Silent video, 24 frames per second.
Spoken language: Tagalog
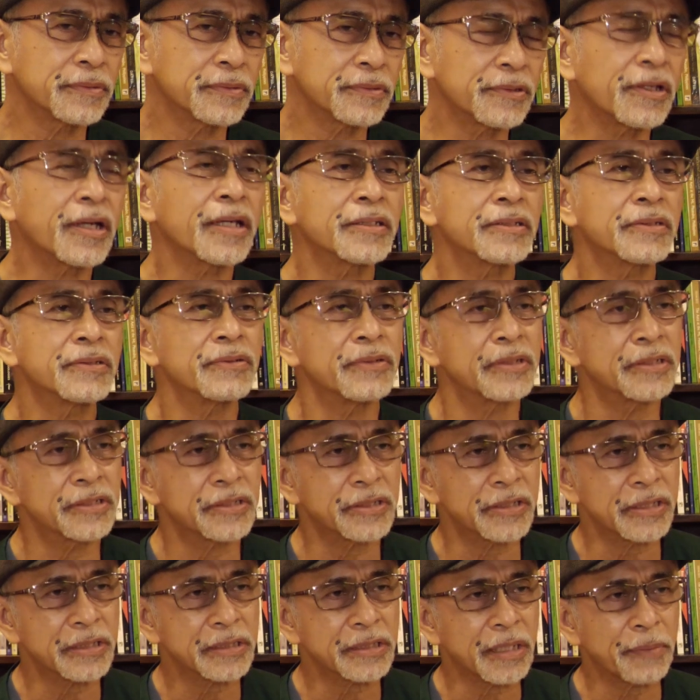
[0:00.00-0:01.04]
tried to
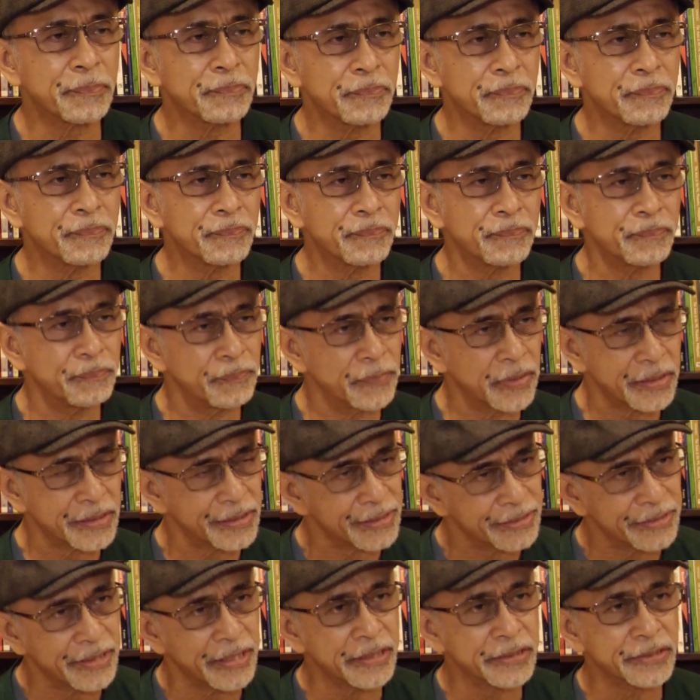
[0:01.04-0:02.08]
insert a, a
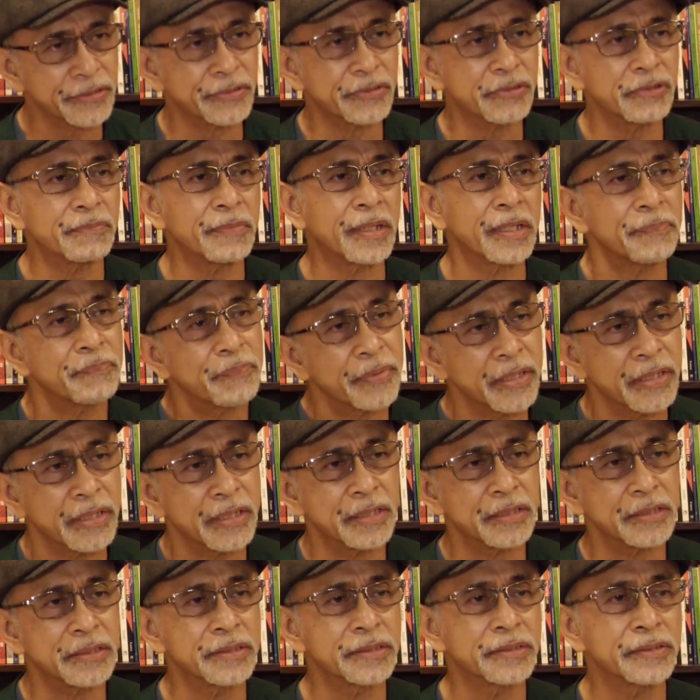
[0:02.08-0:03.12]
stick through my
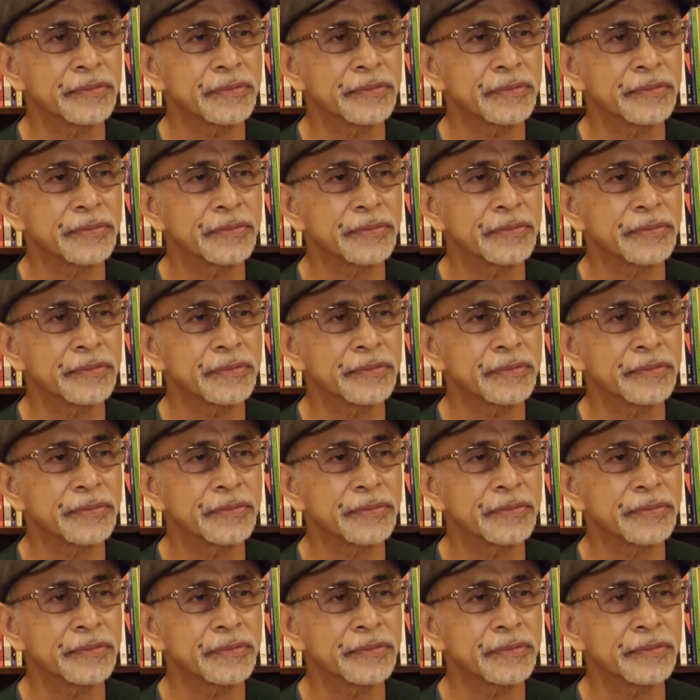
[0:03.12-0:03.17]
penis